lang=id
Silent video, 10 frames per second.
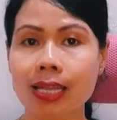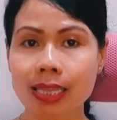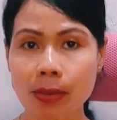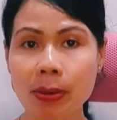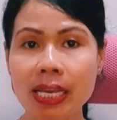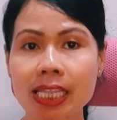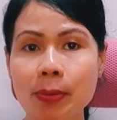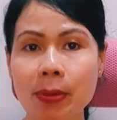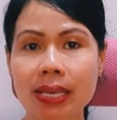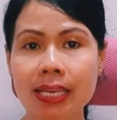Tema kita
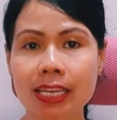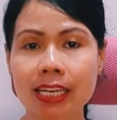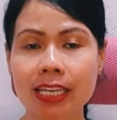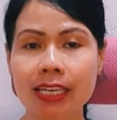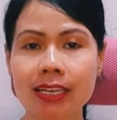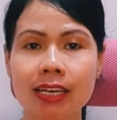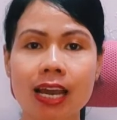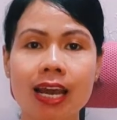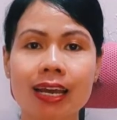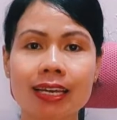pagi ini
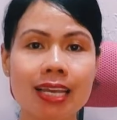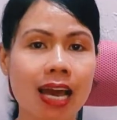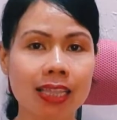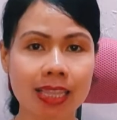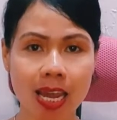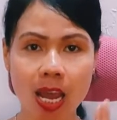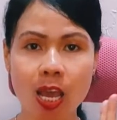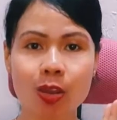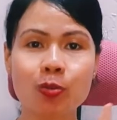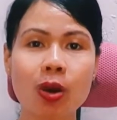di
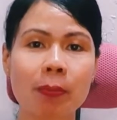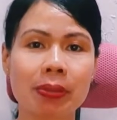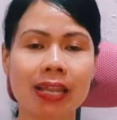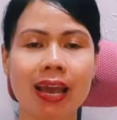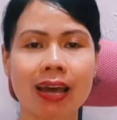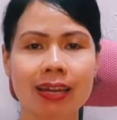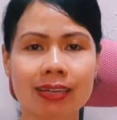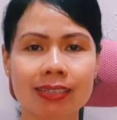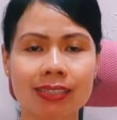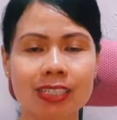antara dua pilihan.
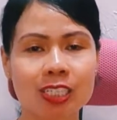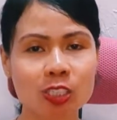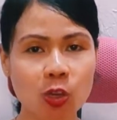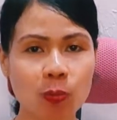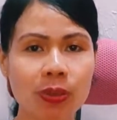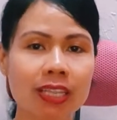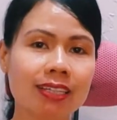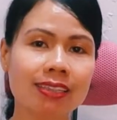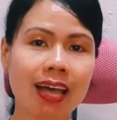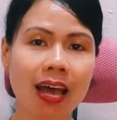Topik
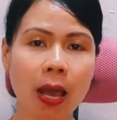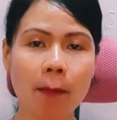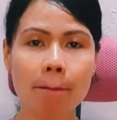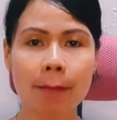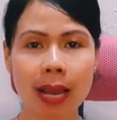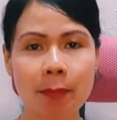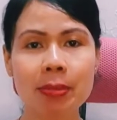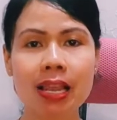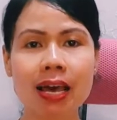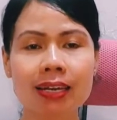tentang
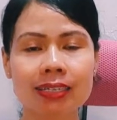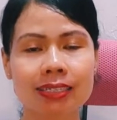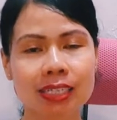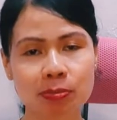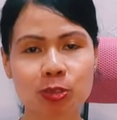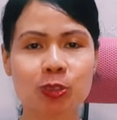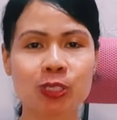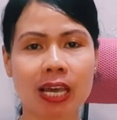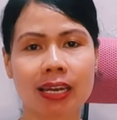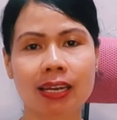pengambilan
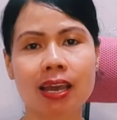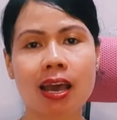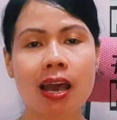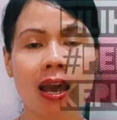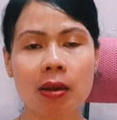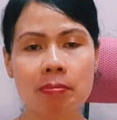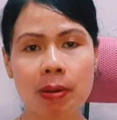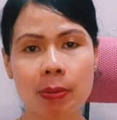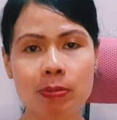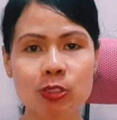keputusan.
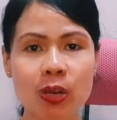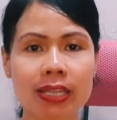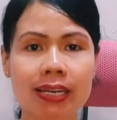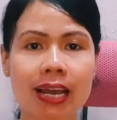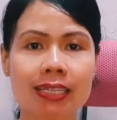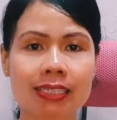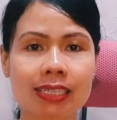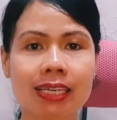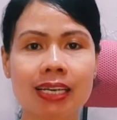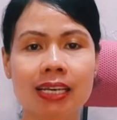Bapak Ibu Saudara yang
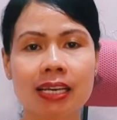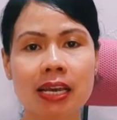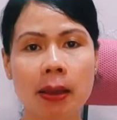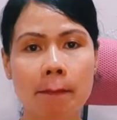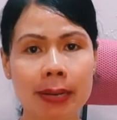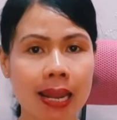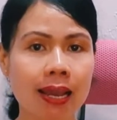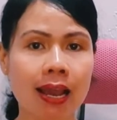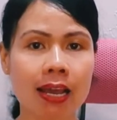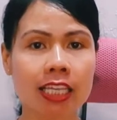terkasih,
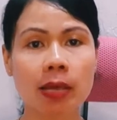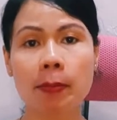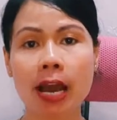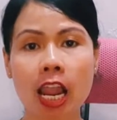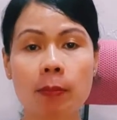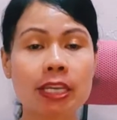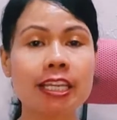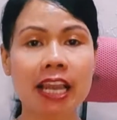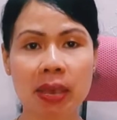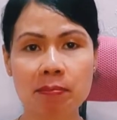pernahkah kita mengalami
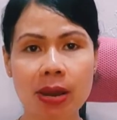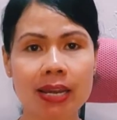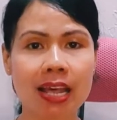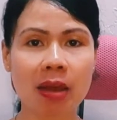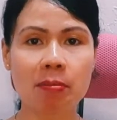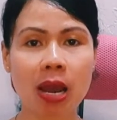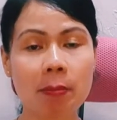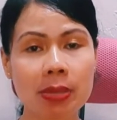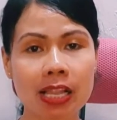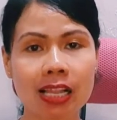dilema dalam
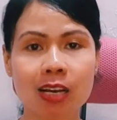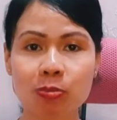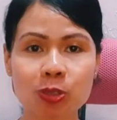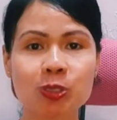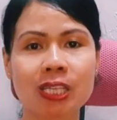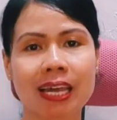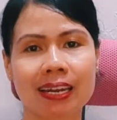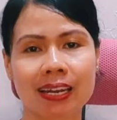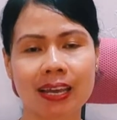mengambil keputusan?